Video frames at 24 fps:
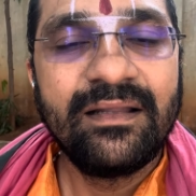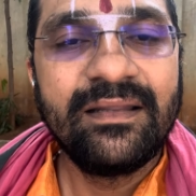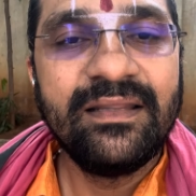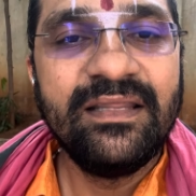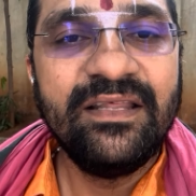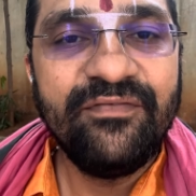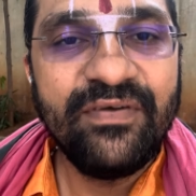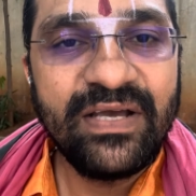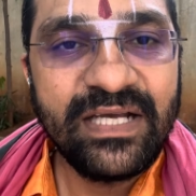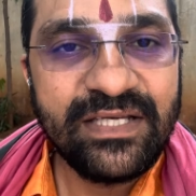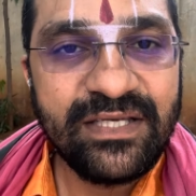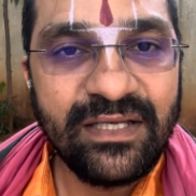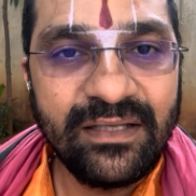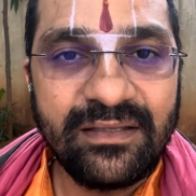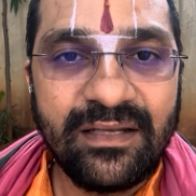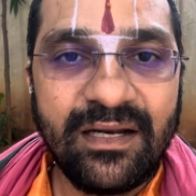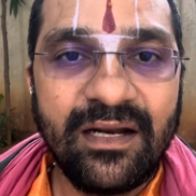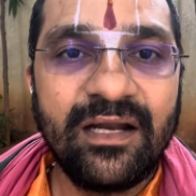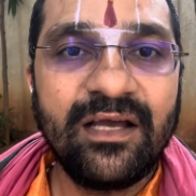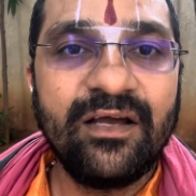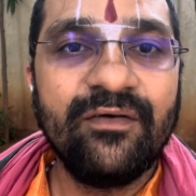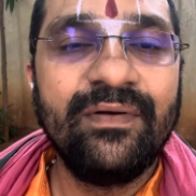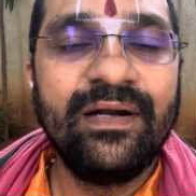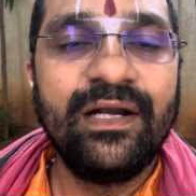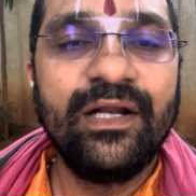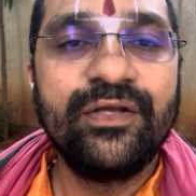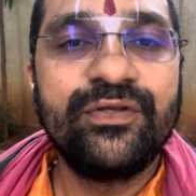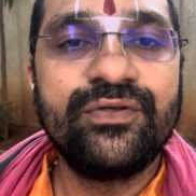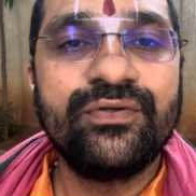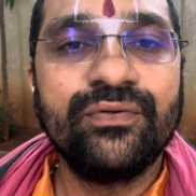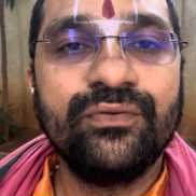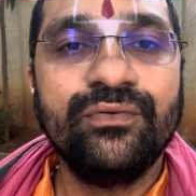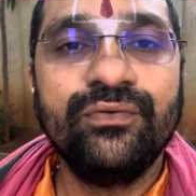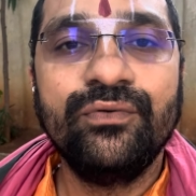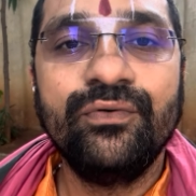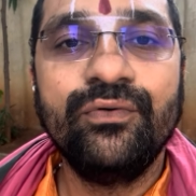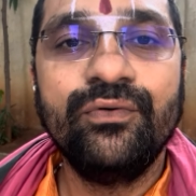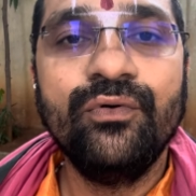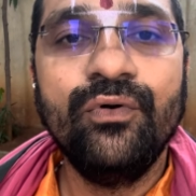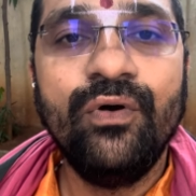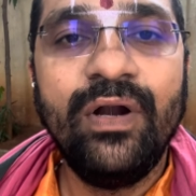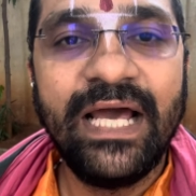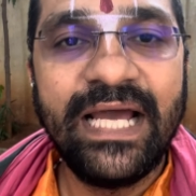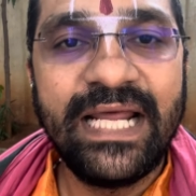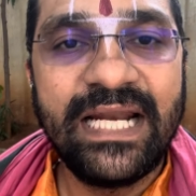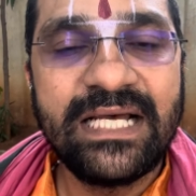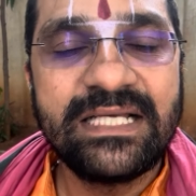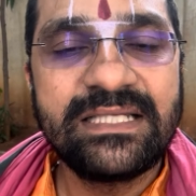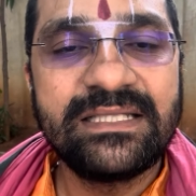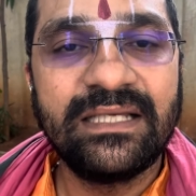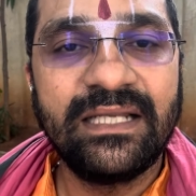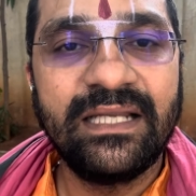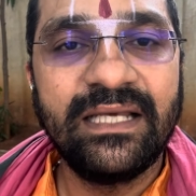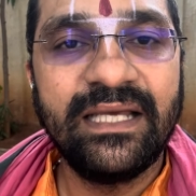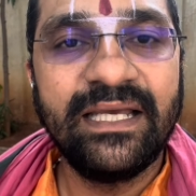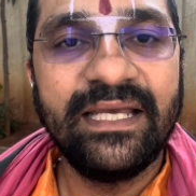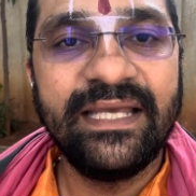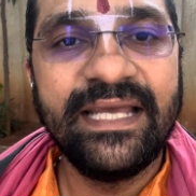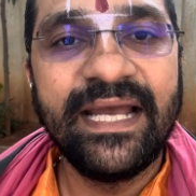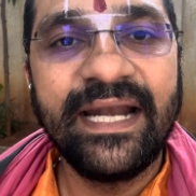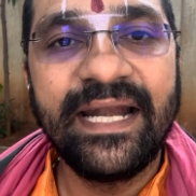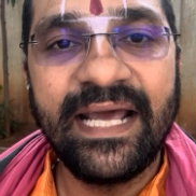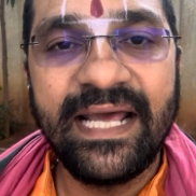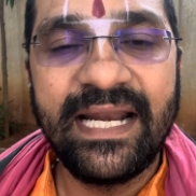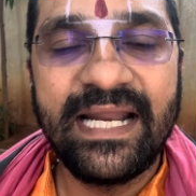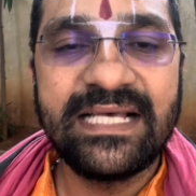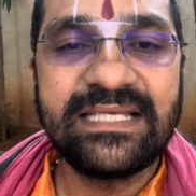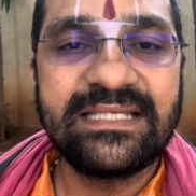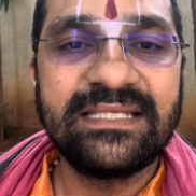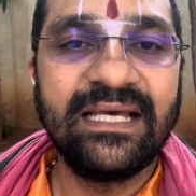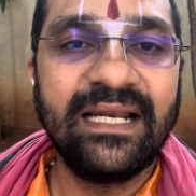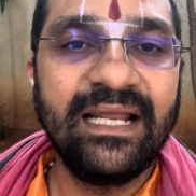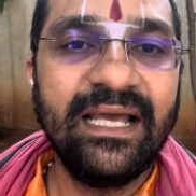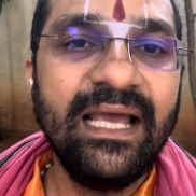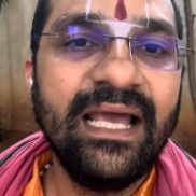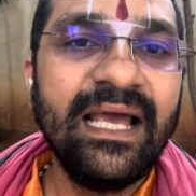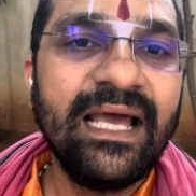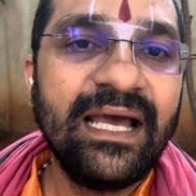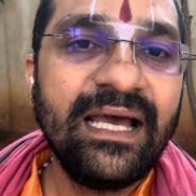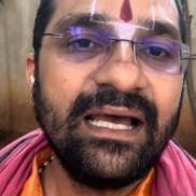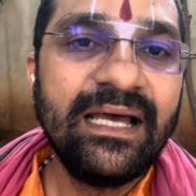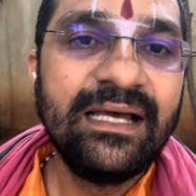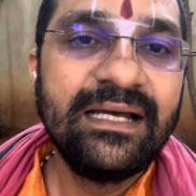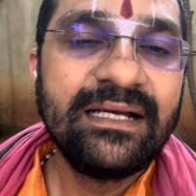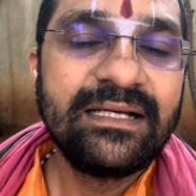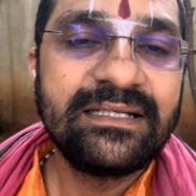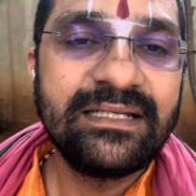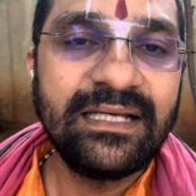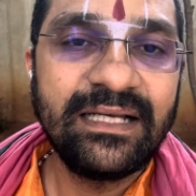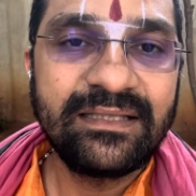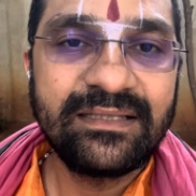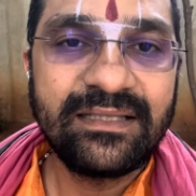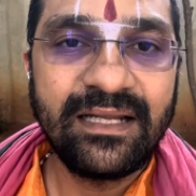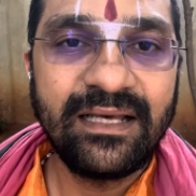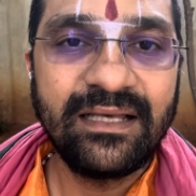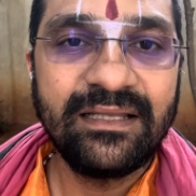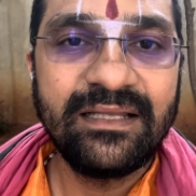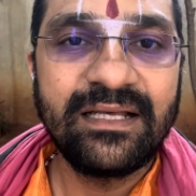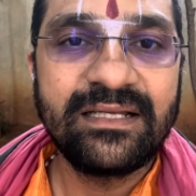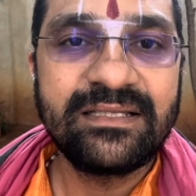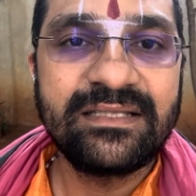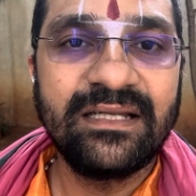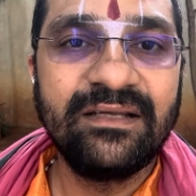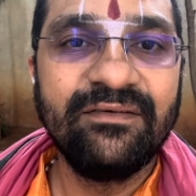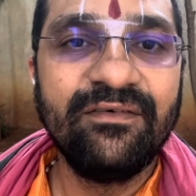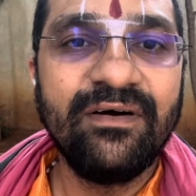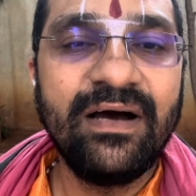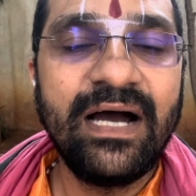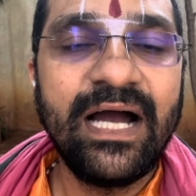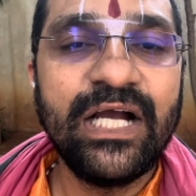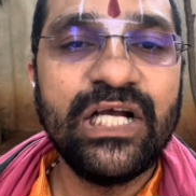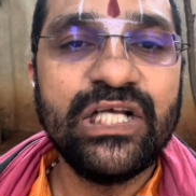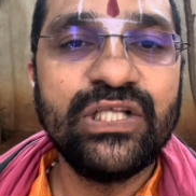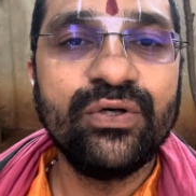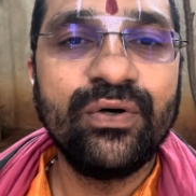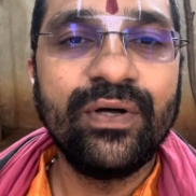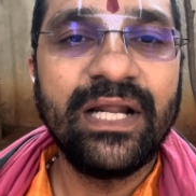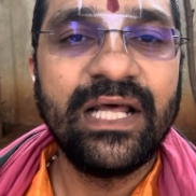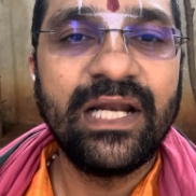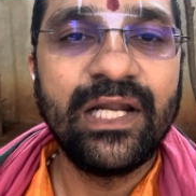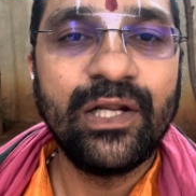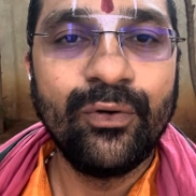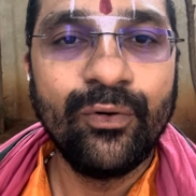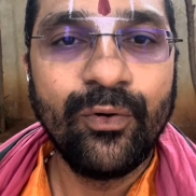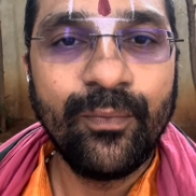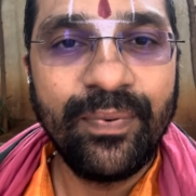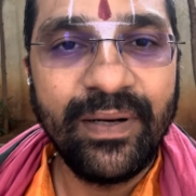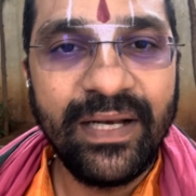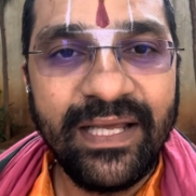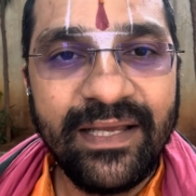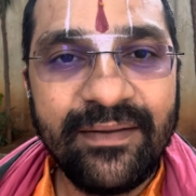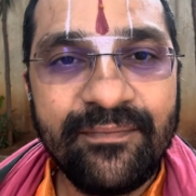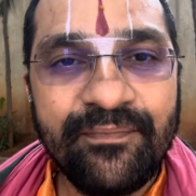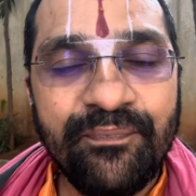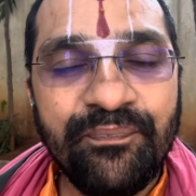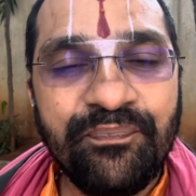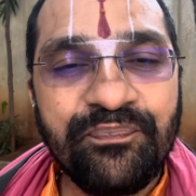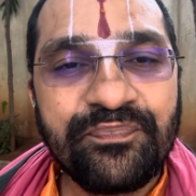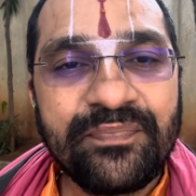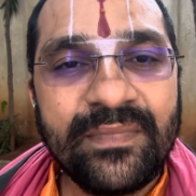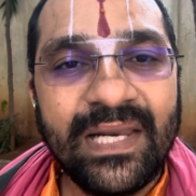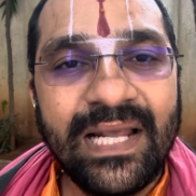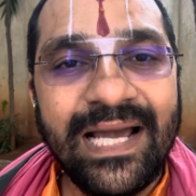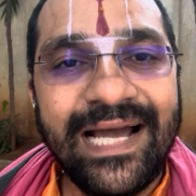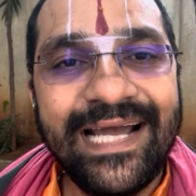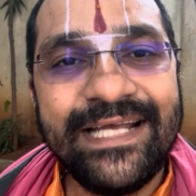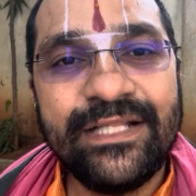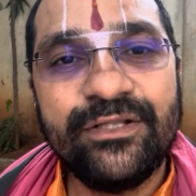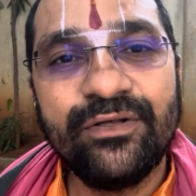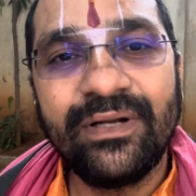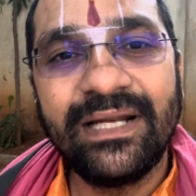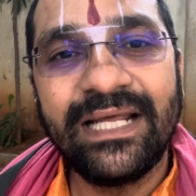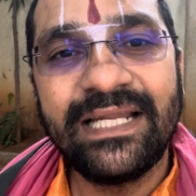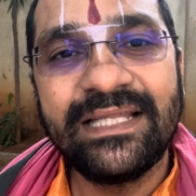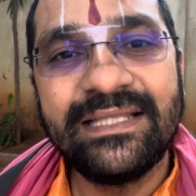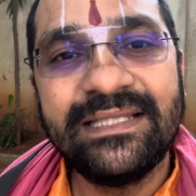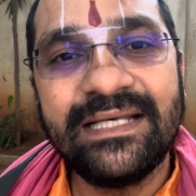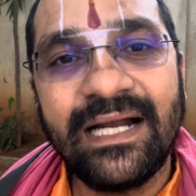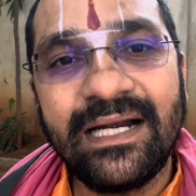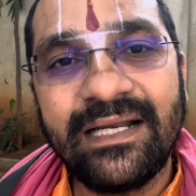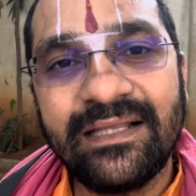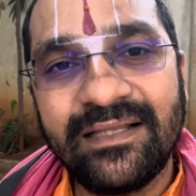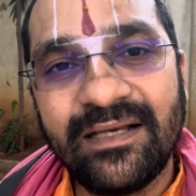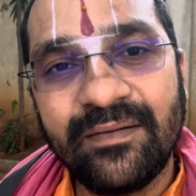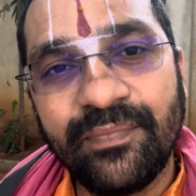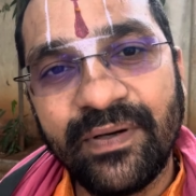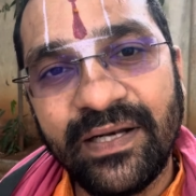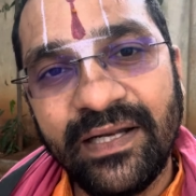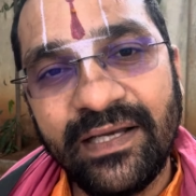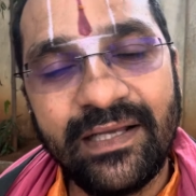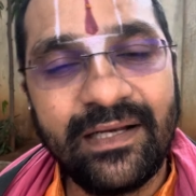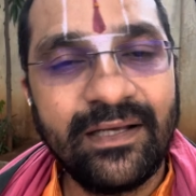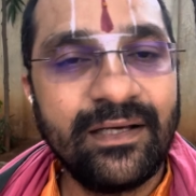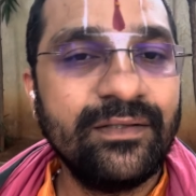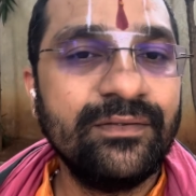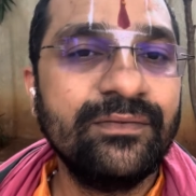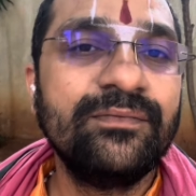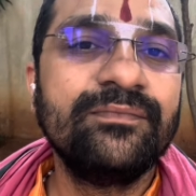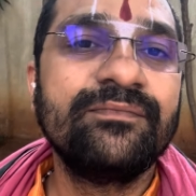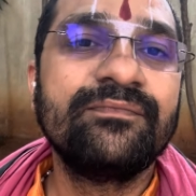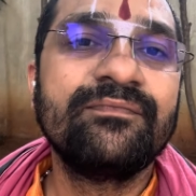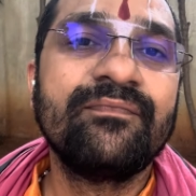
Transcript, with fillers: దివ్యక్షేత్రాలకు వెళ్ళొచ్చు గుళ్ళైనా సరే ఏటైనా సరే క్షేత్ర దర్శనం ఐదో నెల లోపలే ఐదో నెల దాటితే పనికిరాదు